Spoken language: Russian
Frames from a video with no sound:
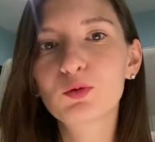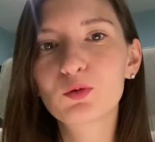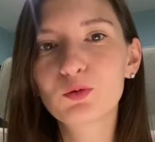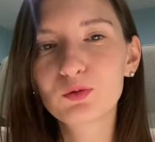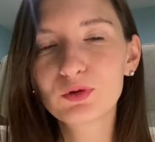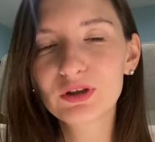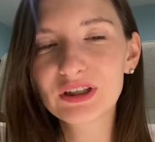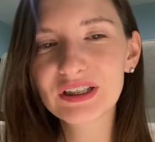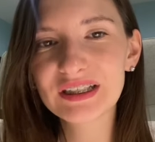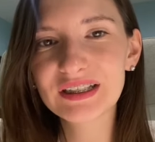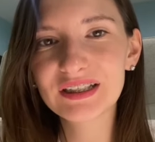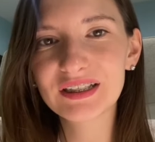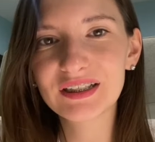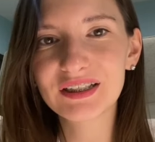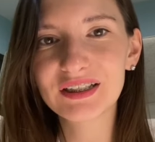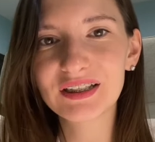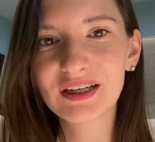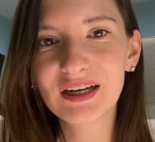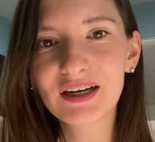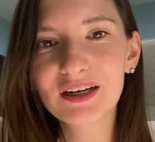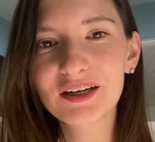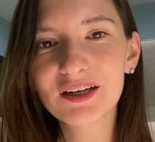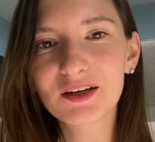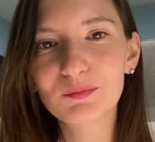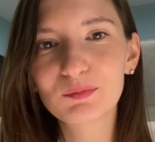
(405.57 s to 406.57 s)
курсе
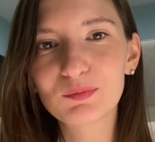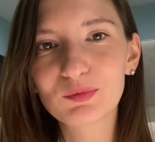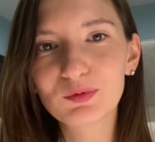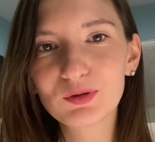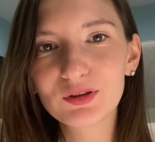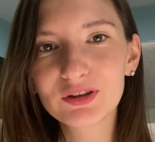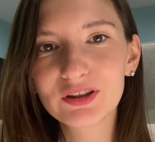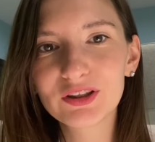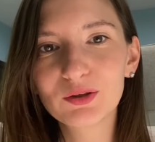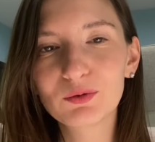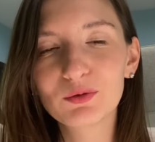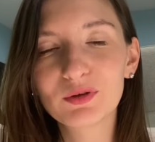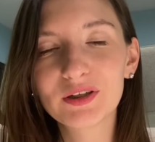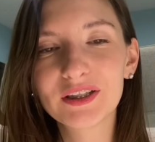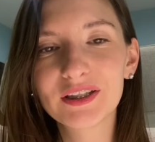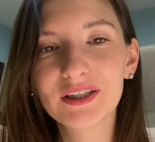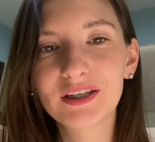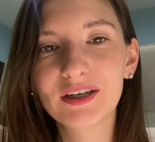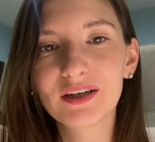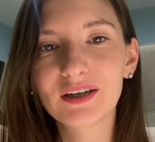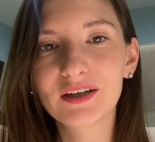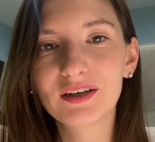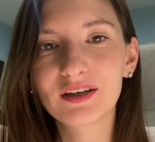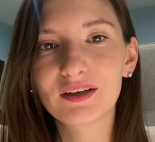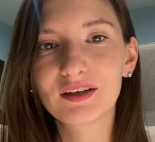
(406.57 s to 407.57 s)
я работала
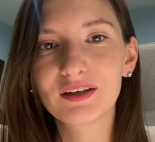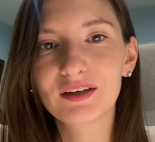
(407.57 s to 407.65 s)
на